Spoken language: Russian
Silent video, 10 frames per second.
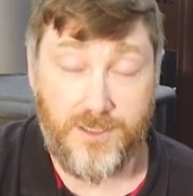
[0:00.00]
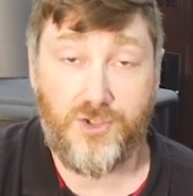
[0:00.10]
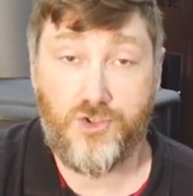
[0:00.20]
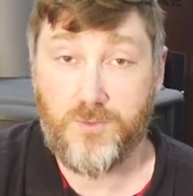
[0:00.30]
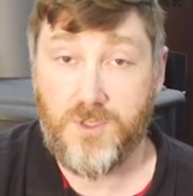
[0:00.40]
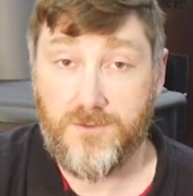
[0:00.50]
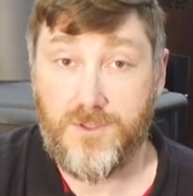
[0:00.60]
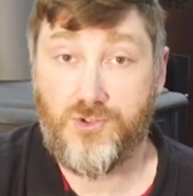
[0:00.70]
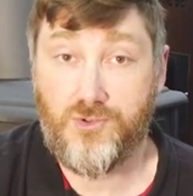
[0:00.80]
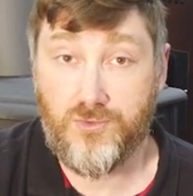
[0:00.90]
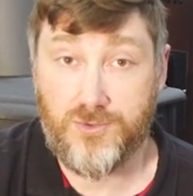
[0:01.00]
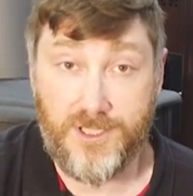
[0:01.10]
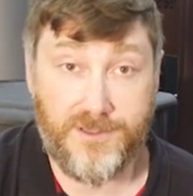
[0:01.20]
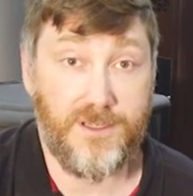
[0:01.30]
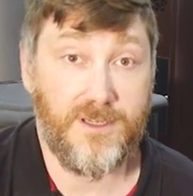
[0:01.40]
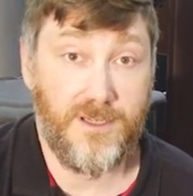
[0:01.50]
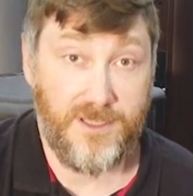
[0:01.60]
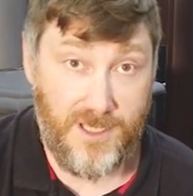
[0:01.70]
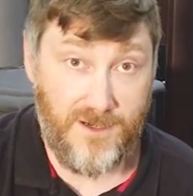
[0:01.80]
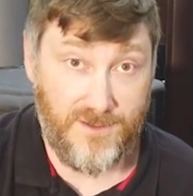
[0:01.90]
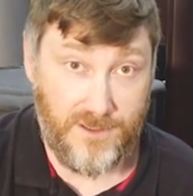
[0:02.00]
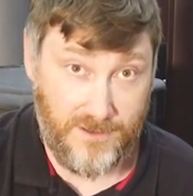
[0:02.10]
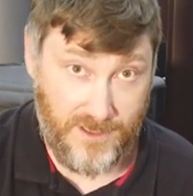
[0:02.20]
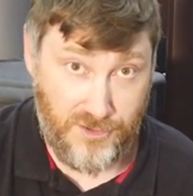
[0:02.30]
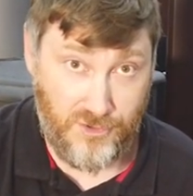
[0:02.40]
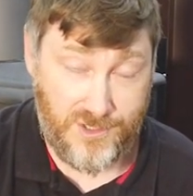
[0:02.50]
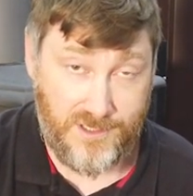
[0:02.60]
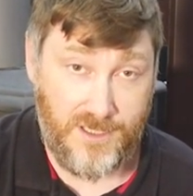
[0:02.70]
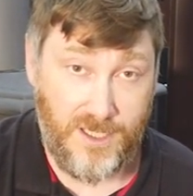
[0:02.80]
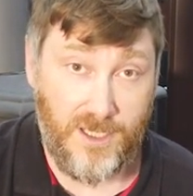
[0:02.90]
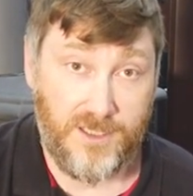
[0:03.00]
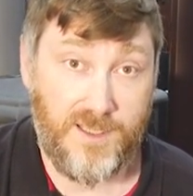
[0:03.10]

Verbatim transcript: Еще бы, ведь чугун это явно надежно,